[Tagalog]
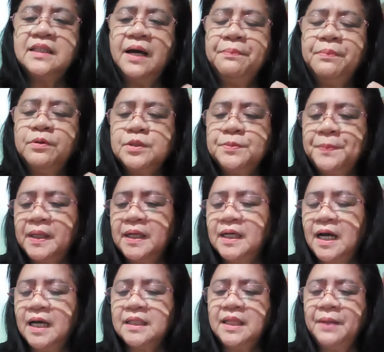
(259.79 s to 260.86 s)
Tapos,
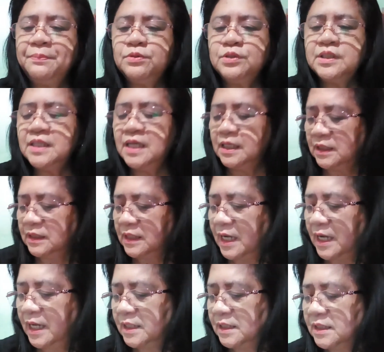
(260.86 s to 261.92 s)
pagkatapos niyan,
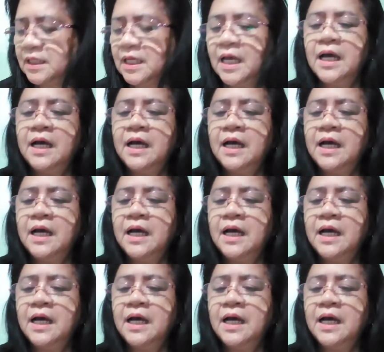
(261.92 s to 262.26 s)
guys,